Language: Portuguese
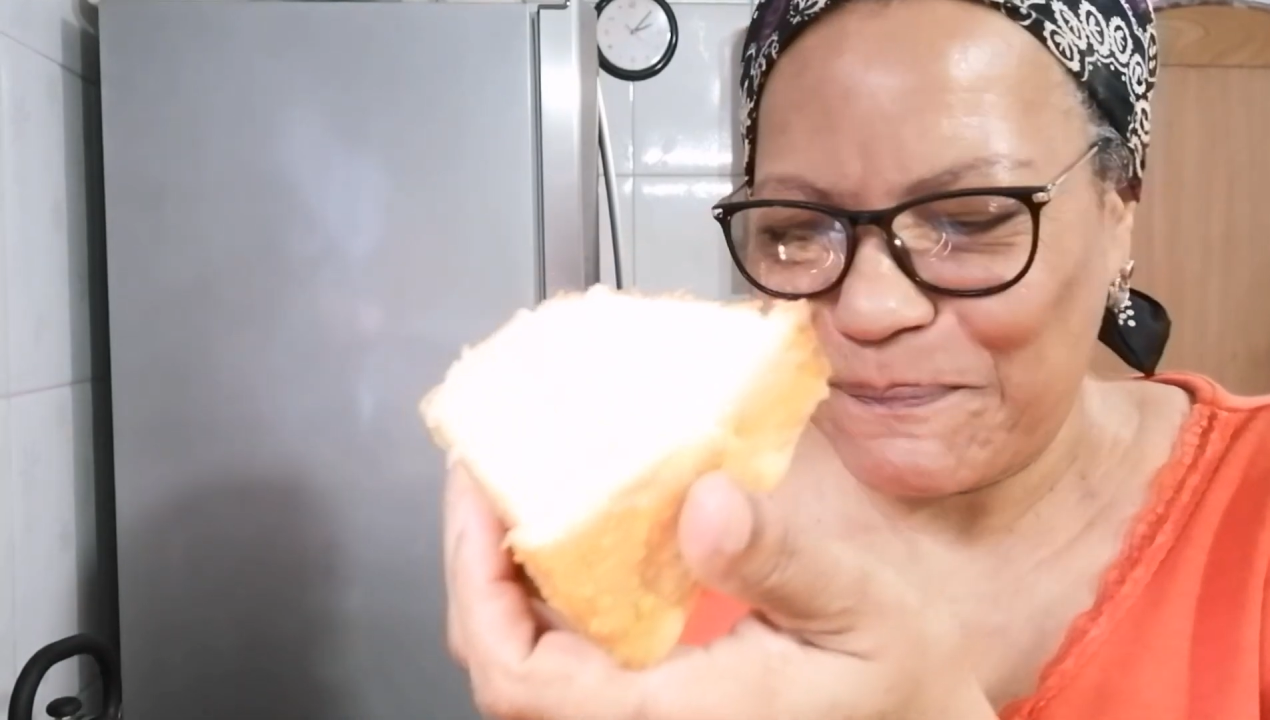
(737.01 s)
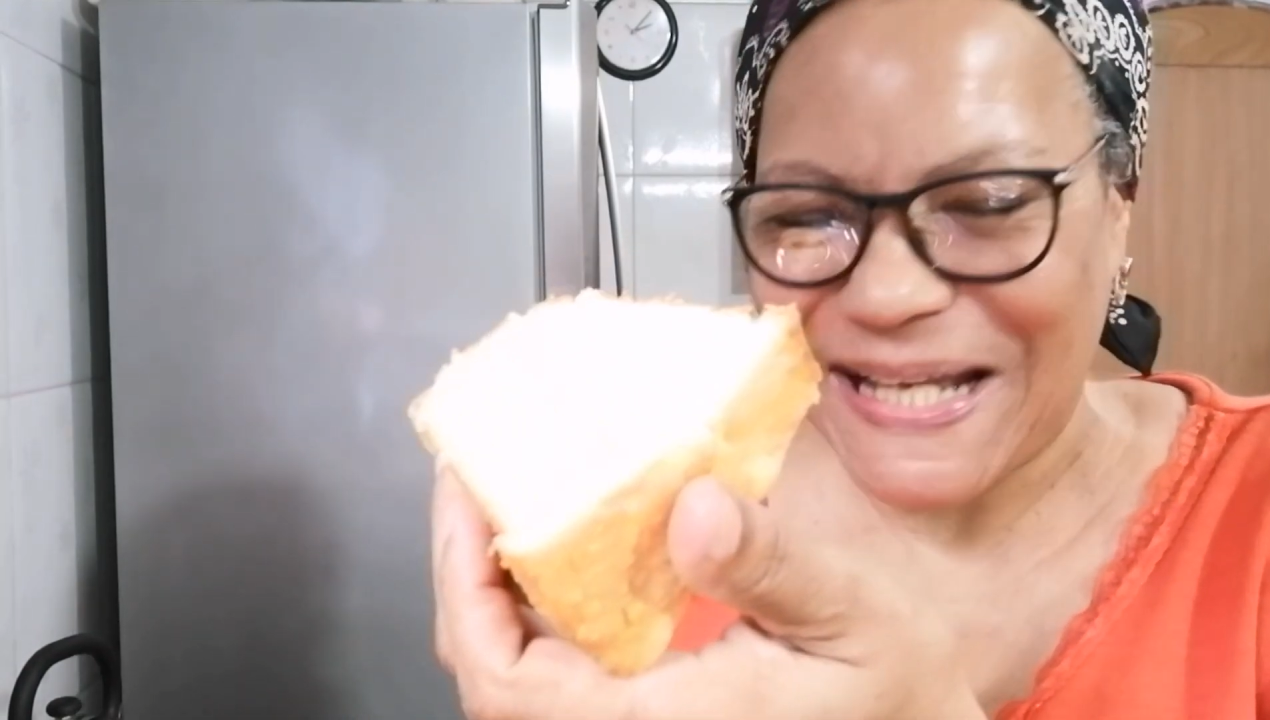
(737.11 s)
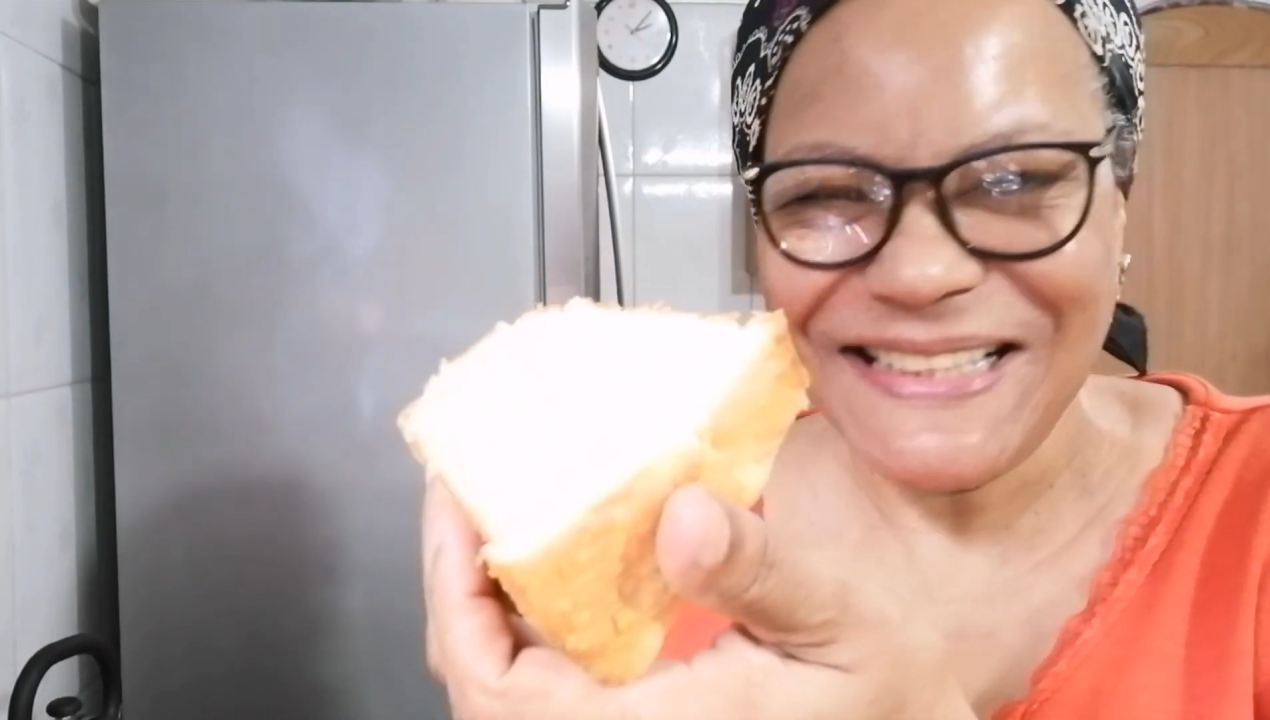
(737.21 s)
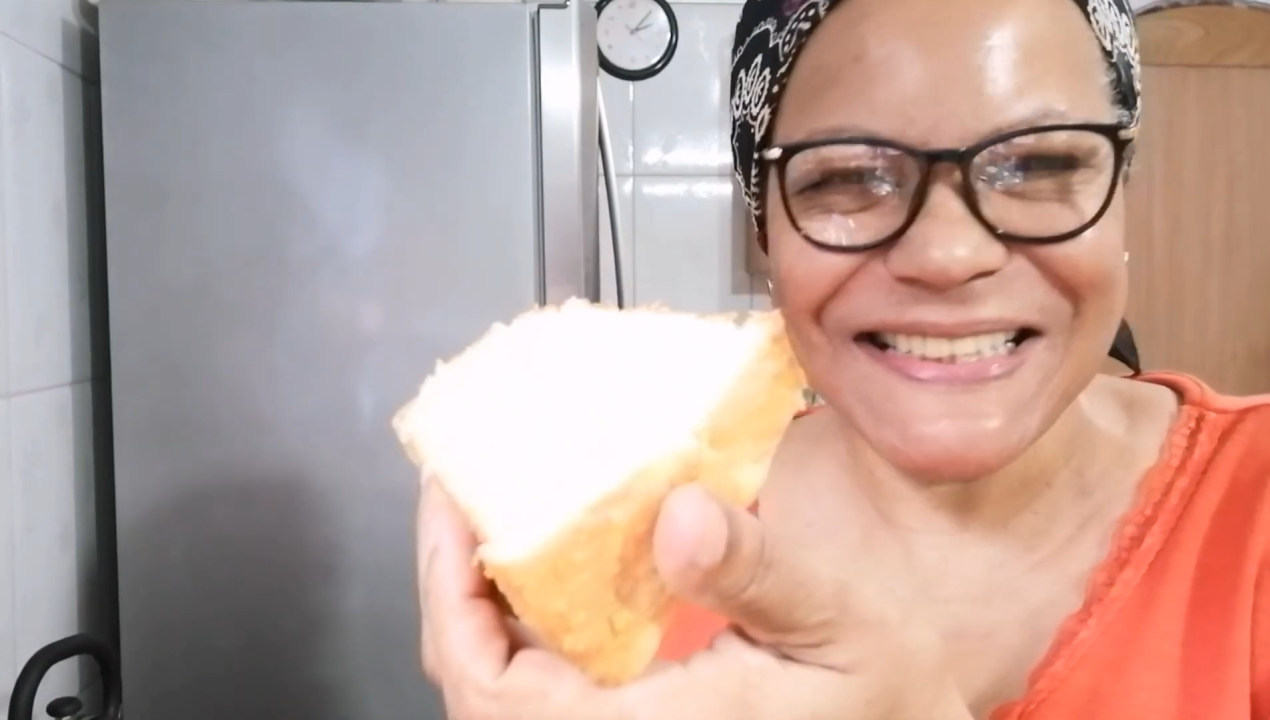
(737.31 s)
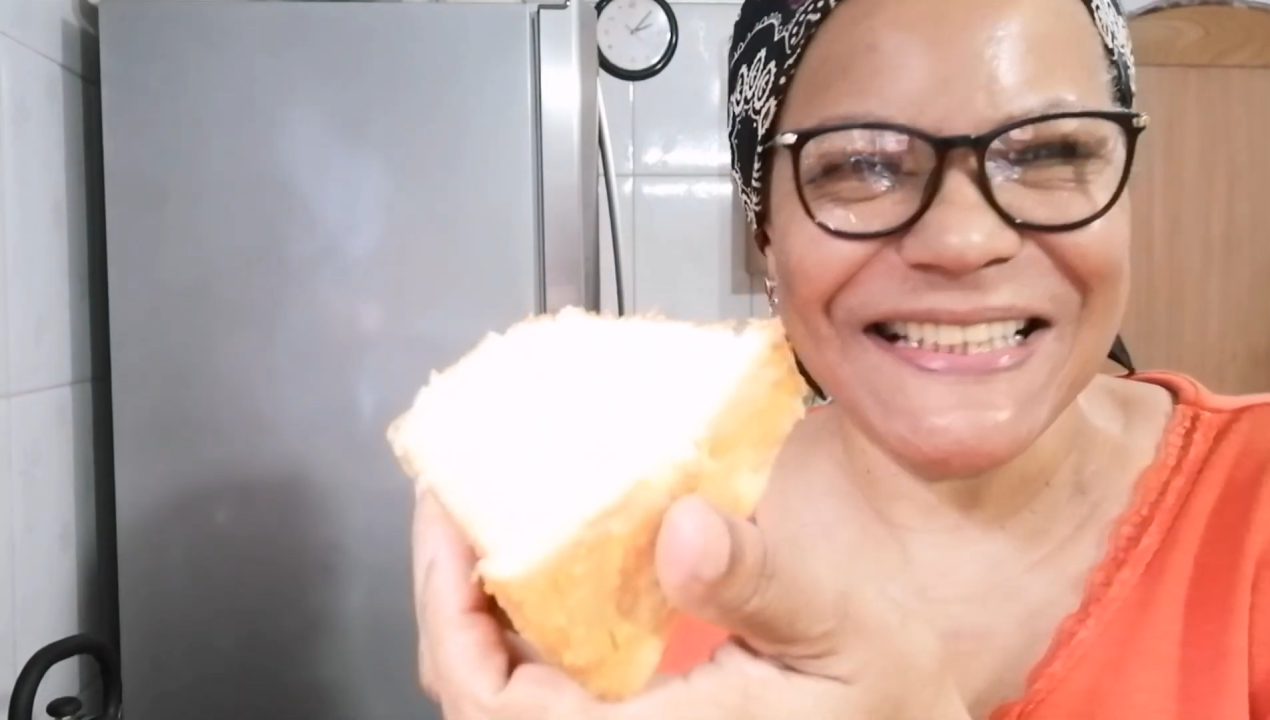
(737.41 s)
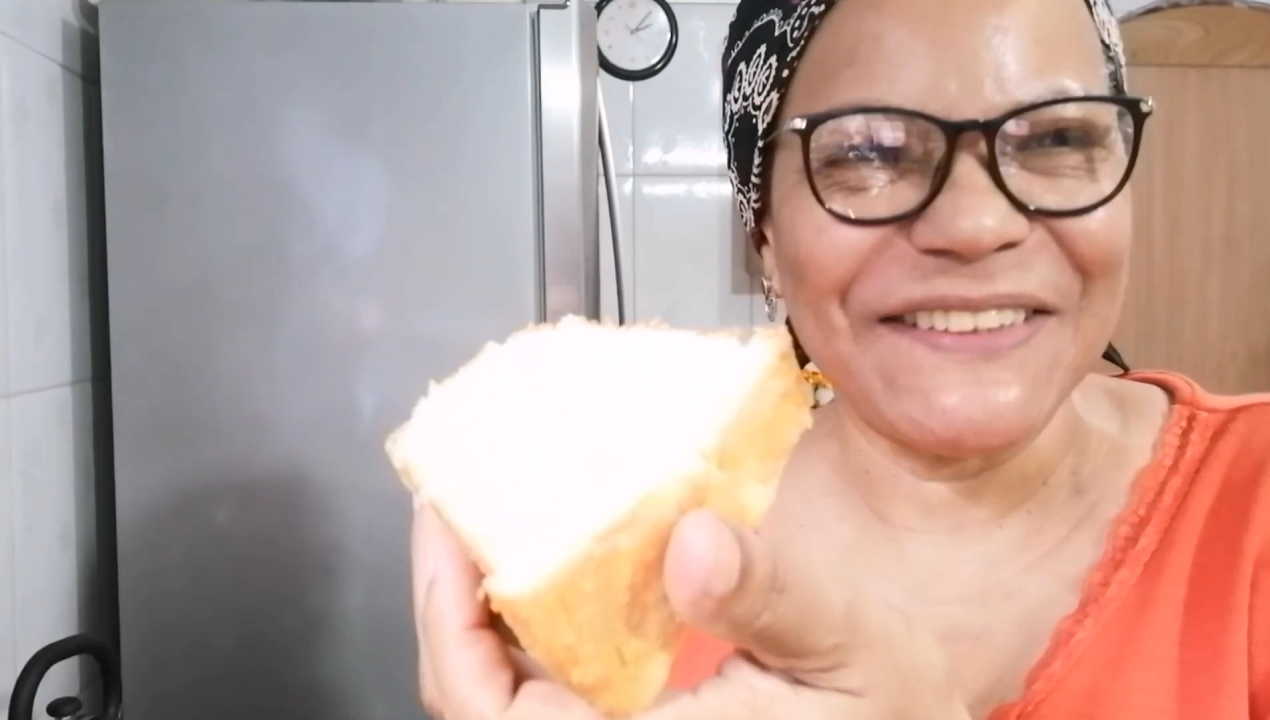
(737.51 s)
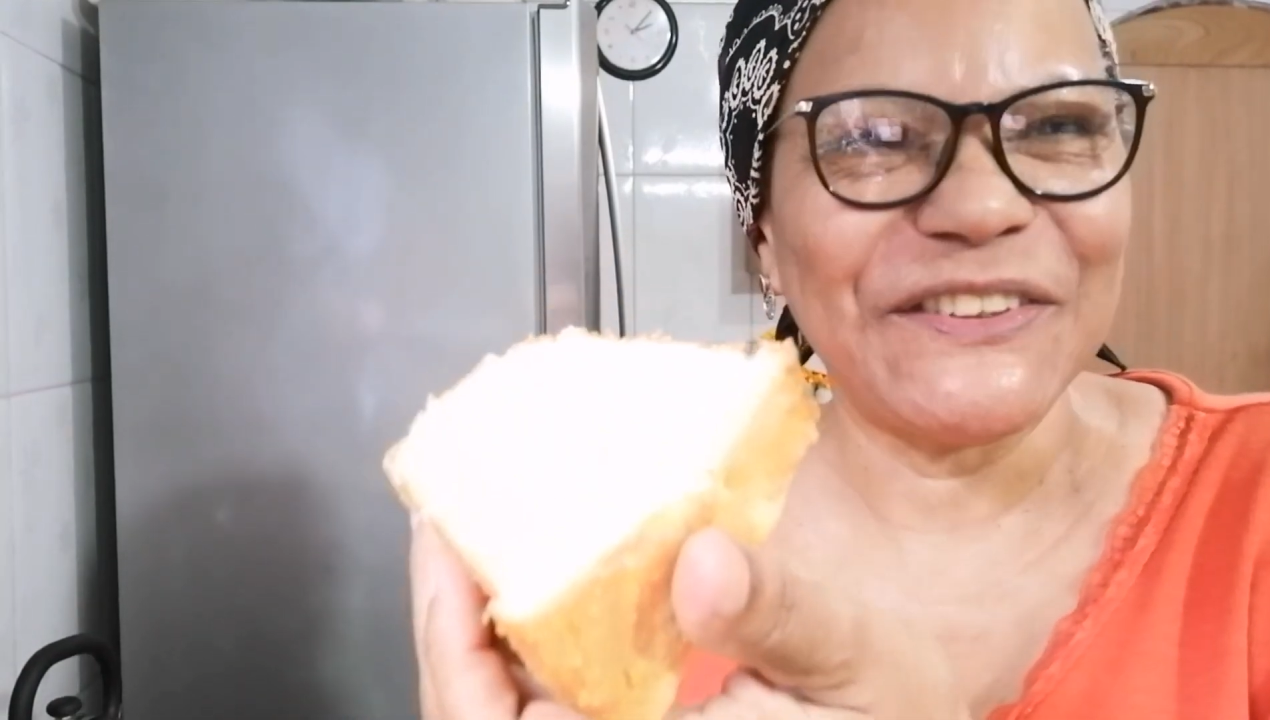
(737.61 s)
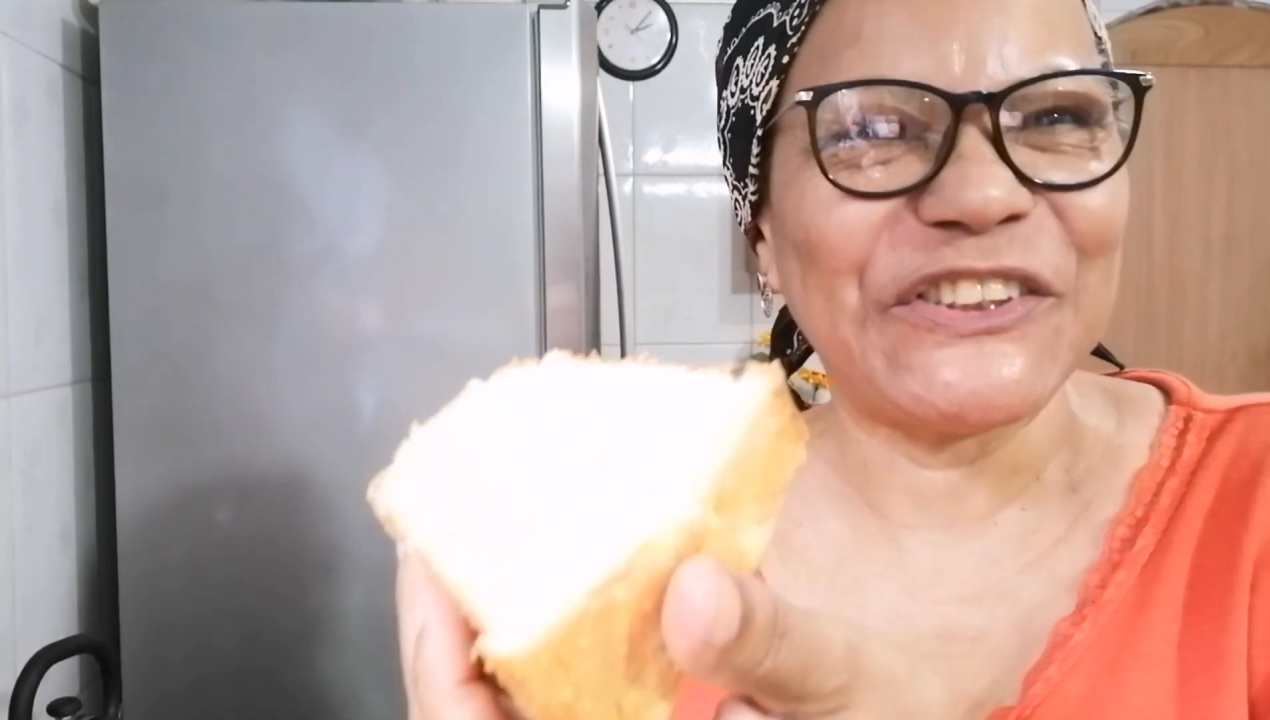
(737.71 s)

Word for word: pensa no